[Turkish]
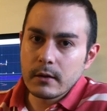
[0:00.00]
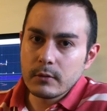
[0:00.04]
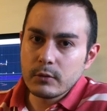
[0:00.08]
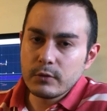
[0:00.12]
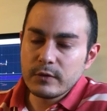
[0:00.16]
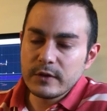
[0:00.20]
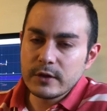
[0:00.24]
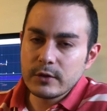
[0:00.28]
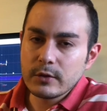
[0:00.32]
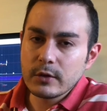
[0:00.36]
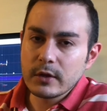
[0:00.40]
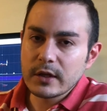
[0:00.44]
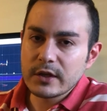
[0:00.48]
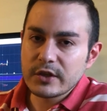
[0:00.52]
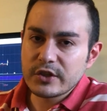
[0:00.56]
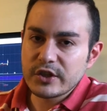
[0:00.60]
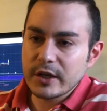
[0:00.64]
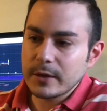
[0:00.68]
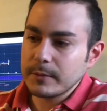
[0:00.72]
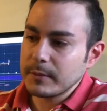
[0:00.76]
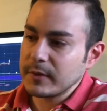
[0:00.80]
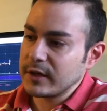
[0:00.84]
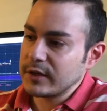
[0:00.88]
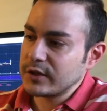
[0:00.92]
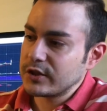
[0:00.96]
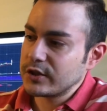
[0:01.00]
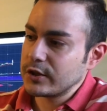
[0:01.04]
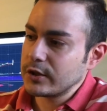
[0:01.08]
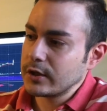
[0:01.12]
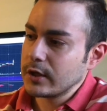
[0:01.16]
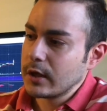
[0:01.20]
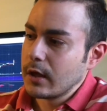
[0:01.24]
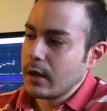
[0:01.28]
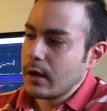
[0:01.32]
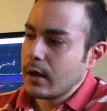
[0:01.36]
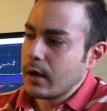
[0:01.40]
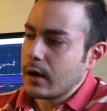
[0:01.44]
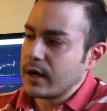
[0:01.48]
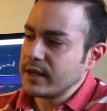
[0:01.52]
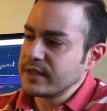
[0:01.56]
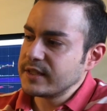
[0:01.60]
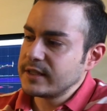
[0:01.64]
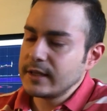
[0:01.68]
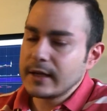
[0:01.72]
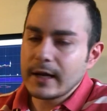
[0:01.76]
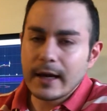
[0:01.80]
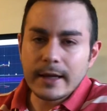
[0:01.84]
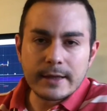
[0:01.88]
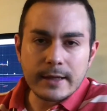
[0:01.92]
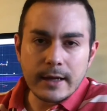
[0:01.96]
bu videoları çekmek için
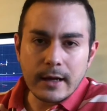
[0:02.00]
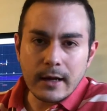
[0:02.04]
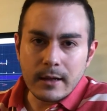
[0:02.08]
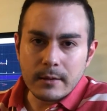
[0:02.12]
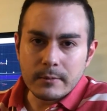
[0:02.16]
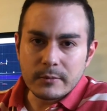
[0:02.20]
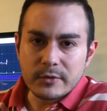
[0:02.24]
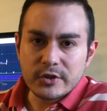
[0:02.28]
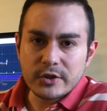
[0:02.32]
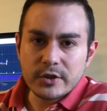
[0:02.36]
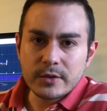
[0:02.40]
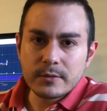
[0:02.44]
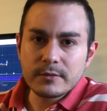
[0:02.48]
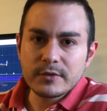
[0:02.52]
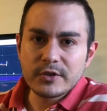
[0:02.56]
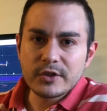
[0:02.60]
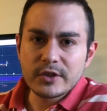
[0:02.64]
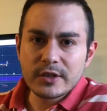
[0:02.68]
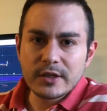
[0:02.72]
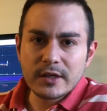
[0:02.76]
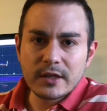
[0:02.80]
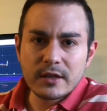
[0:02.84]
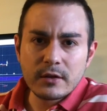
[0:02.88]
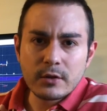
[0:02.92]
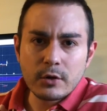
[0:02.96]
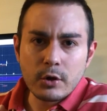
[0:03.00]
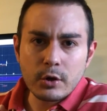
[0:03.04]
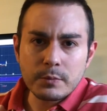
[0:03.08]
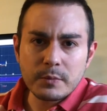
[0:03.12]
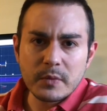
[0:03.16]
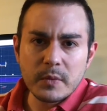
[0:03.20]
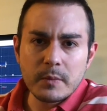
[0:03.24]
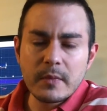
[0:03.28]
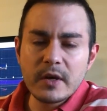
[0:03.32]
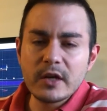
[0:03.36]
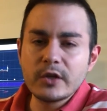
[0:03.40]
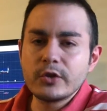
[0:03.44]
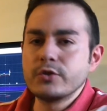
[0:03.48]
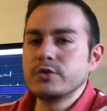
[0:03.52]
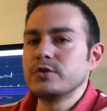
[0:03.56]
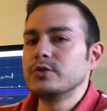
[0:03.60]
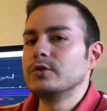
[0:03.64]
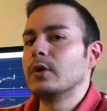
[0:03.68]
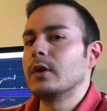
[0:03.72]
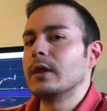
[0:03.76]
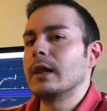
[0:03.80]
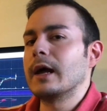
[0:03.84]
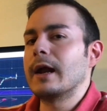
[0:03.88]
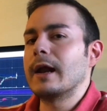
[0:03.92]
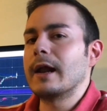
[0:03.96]
Haziran'da almıştım. İşte 4500
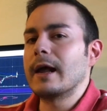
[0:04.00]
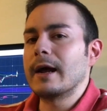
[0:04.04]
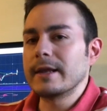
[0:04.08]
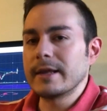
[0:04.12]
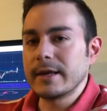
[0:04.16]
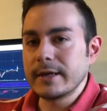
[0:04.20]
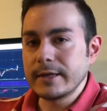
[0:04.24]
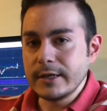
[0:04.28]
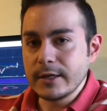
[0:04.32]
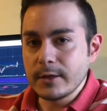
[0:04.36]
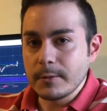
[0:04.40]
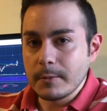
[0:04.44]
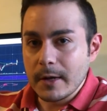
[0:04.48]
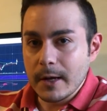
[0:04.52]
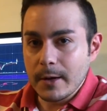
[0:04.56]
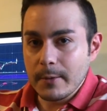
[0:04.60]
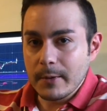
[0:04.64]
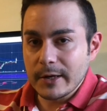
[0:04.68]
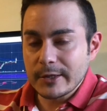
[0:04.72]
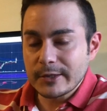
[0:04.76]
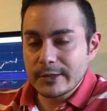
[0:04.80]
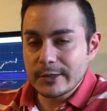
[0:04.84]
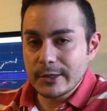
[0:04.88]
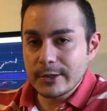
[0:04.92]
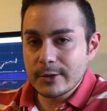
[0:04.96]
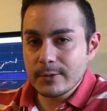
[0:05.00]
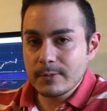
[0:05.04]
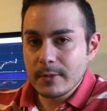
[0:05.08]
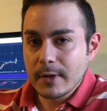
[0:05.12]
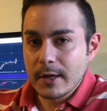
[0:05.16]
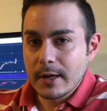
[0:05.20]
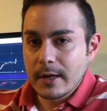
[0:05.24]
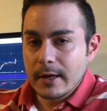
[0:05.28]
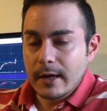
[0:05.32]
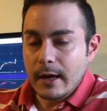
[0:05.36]
dolarlardan girmeye başladım.